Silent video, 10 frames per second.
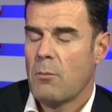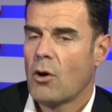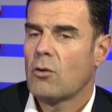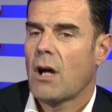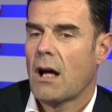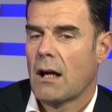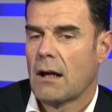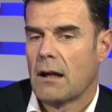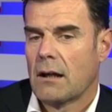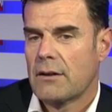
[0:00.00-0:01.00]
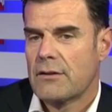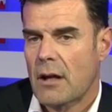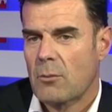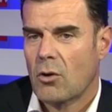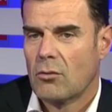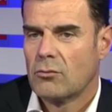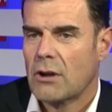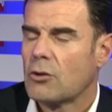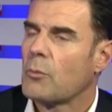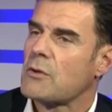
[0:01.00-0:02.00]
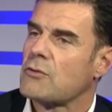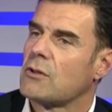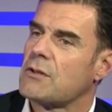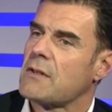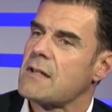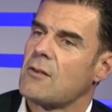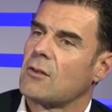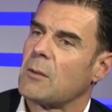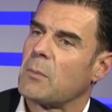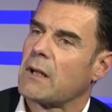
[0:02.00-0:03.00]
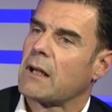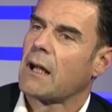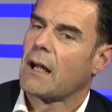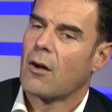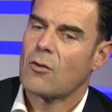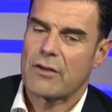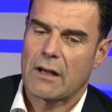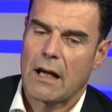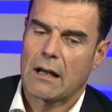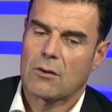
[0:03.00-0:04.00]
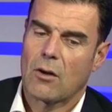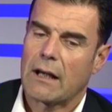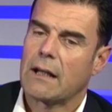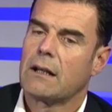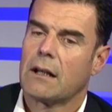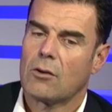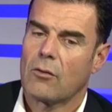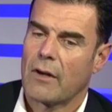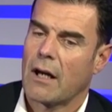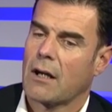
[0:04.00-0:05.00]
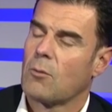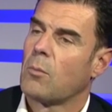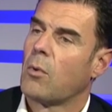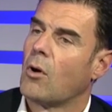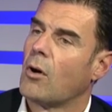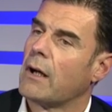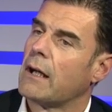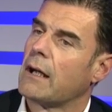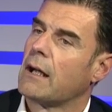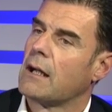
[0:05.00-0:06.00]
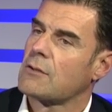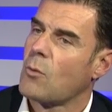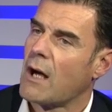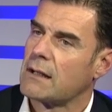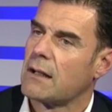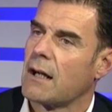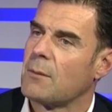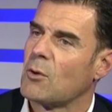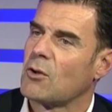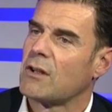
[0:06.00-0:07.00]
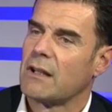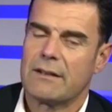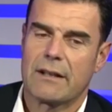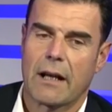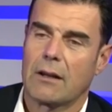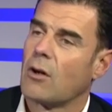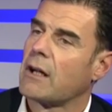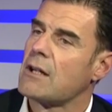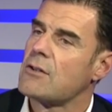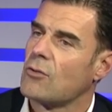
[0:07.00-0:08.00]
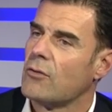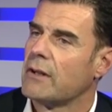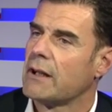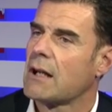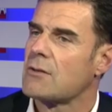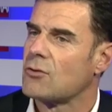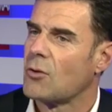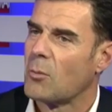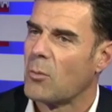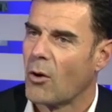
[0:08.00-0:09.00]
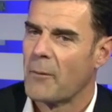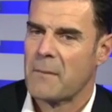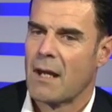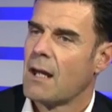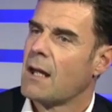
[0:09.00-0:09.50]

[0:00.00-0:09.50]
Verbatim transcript: e poi una, diciamo, una, doppia soddisfazione perché ho cercato anche di rinnovare un po' eh, la squadra, in mm. modo, inserendo anche i giovani che sono un po'